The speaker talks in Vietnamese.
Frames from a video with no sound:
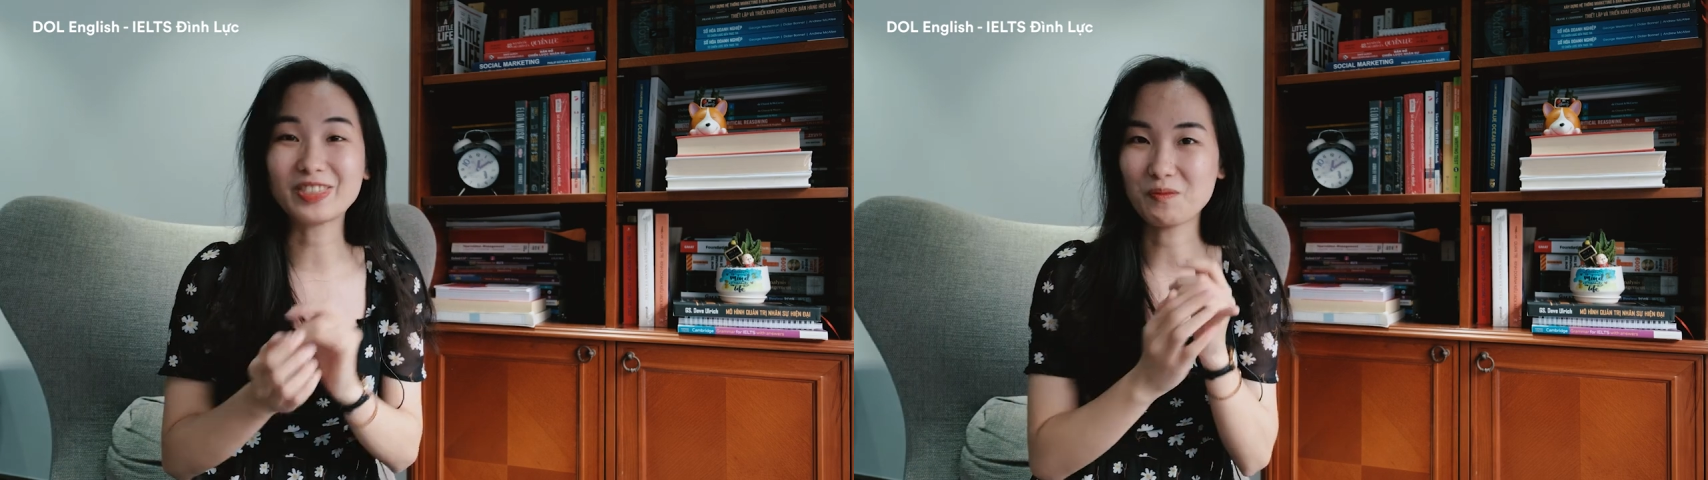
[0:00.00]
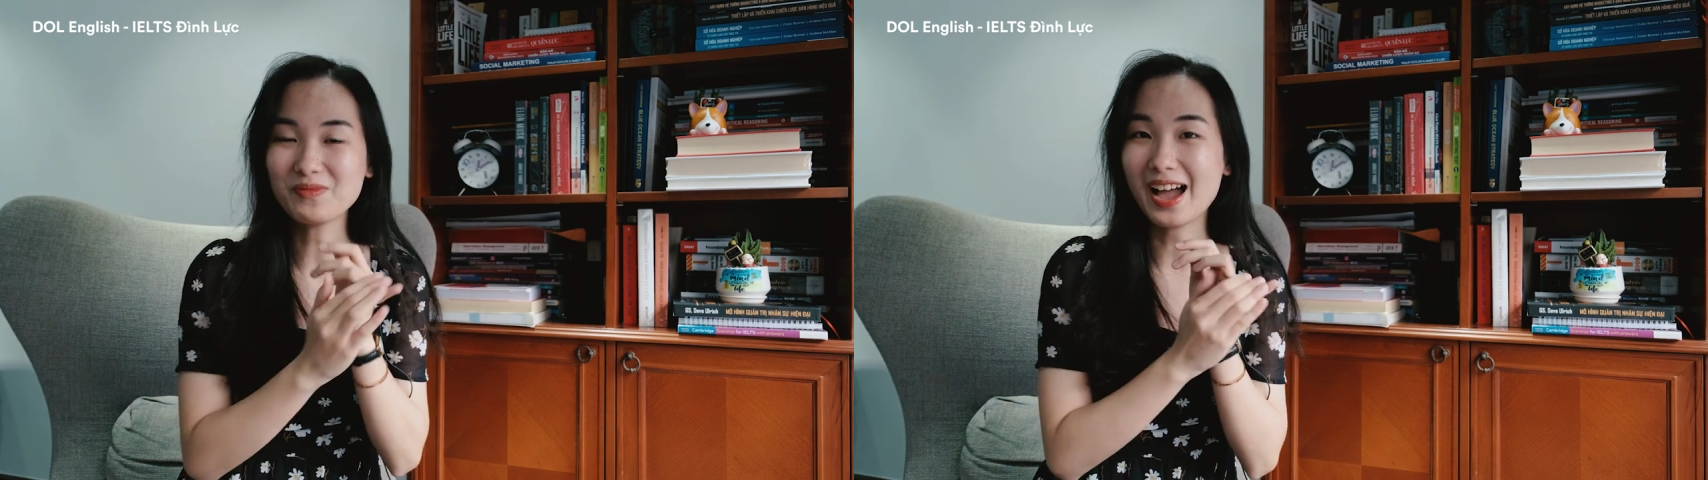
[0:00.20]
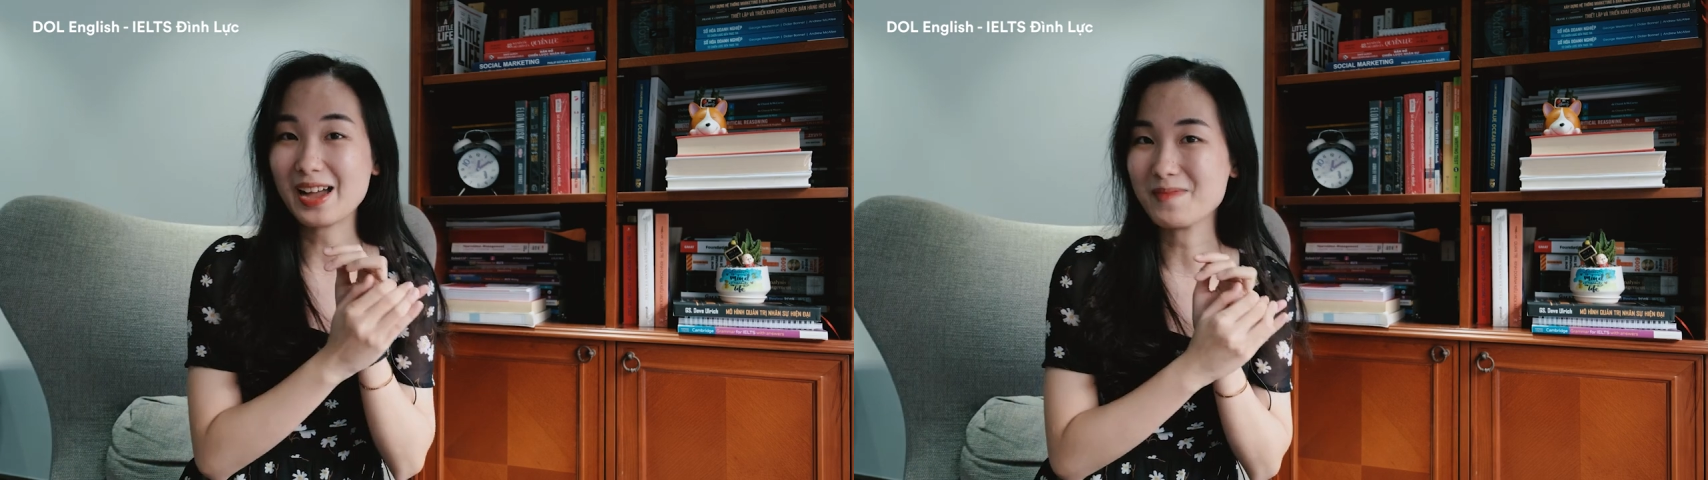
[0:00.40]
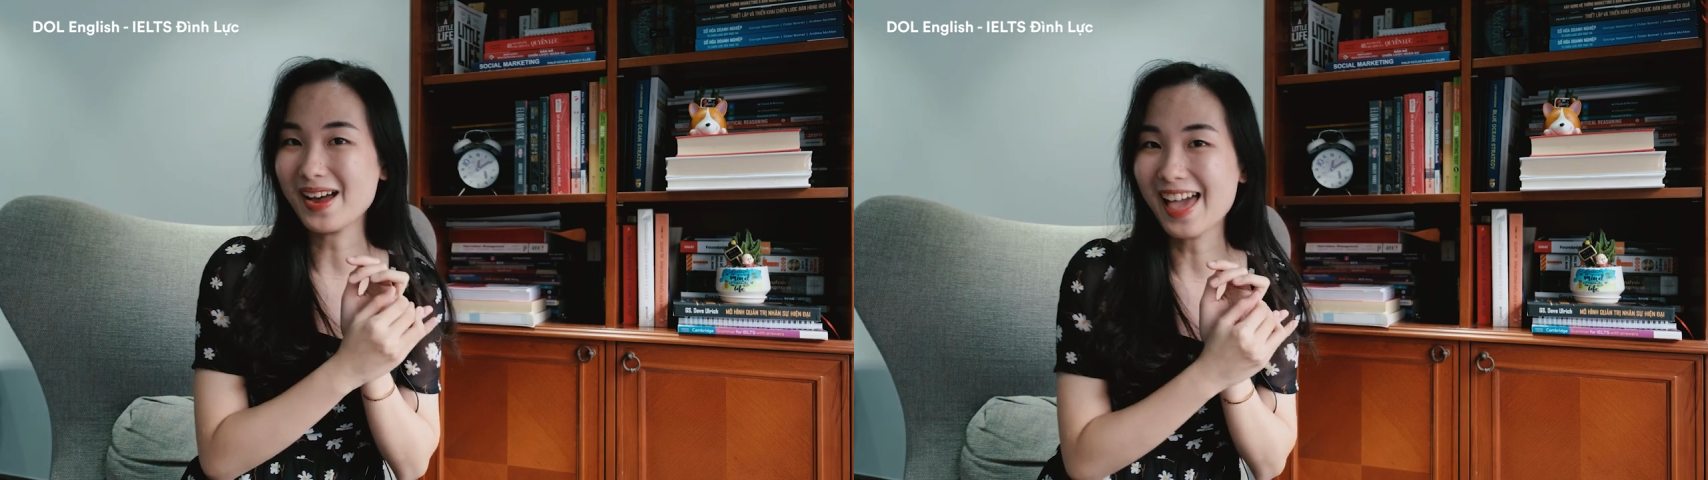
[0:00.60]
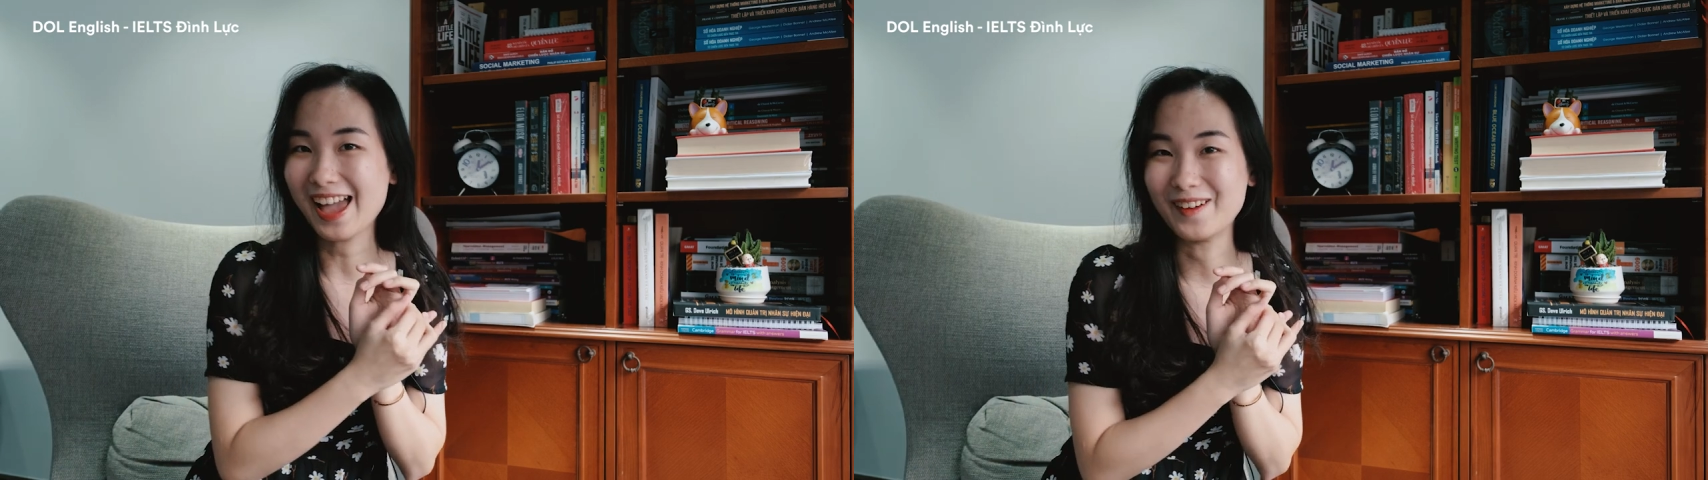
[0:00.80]
tổng tài bá
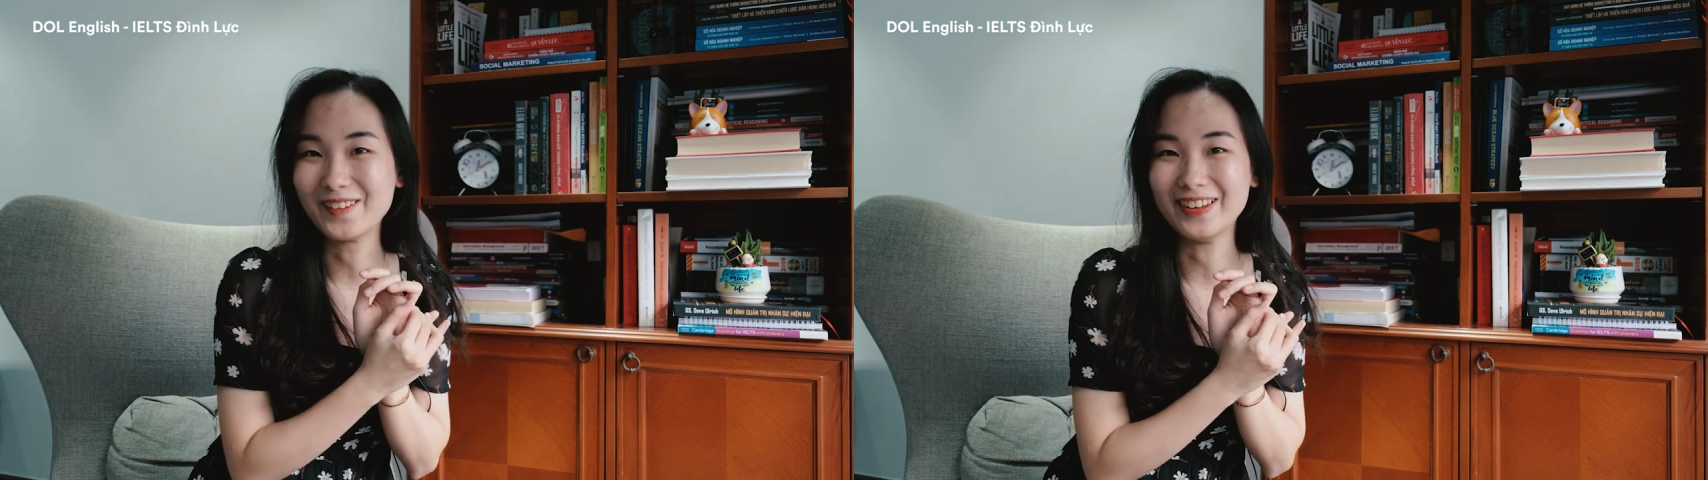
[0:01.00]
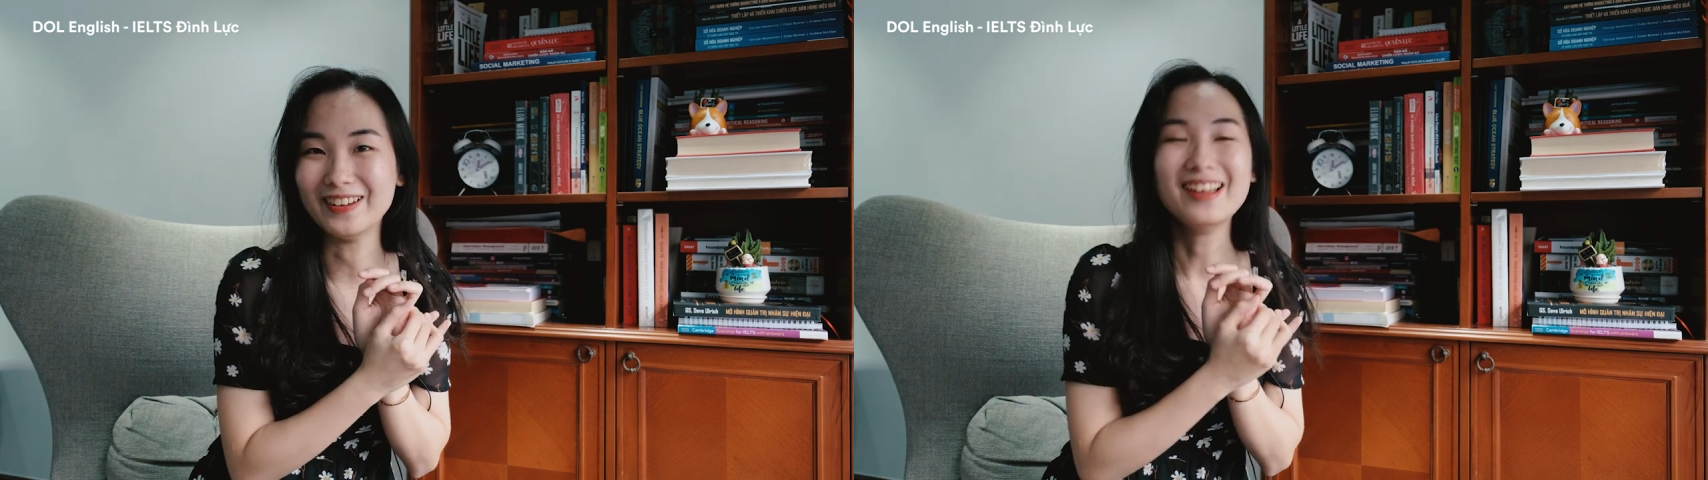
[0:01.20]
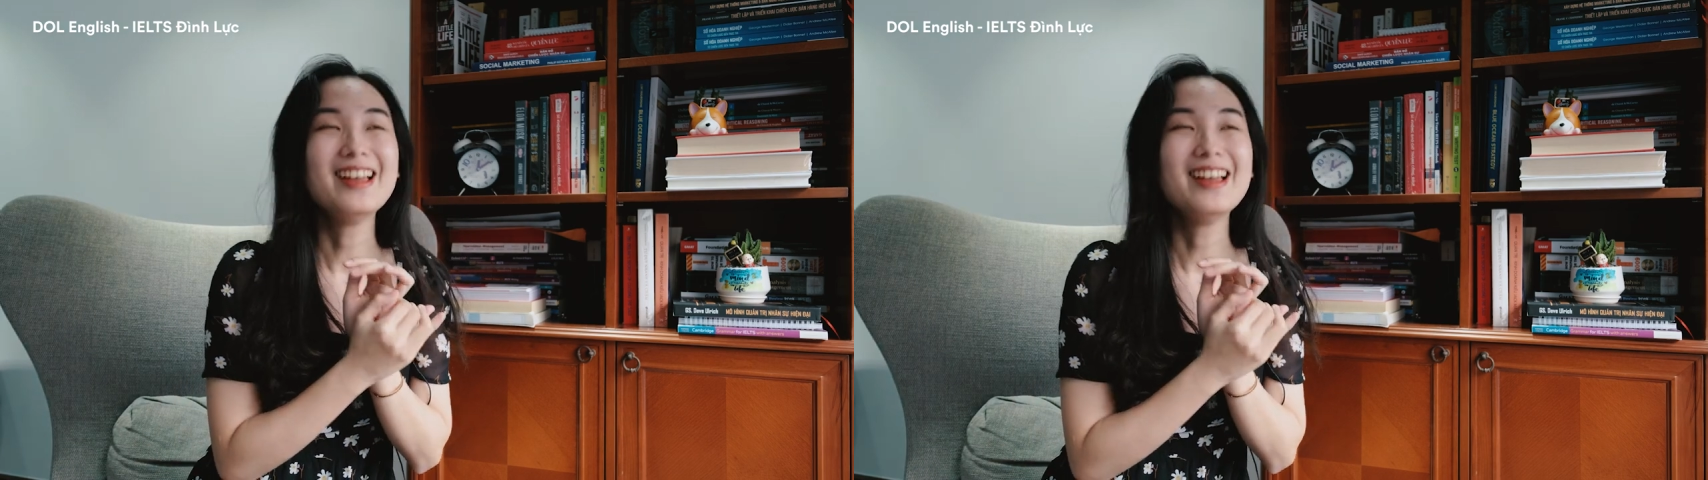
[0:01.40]
đạo nè,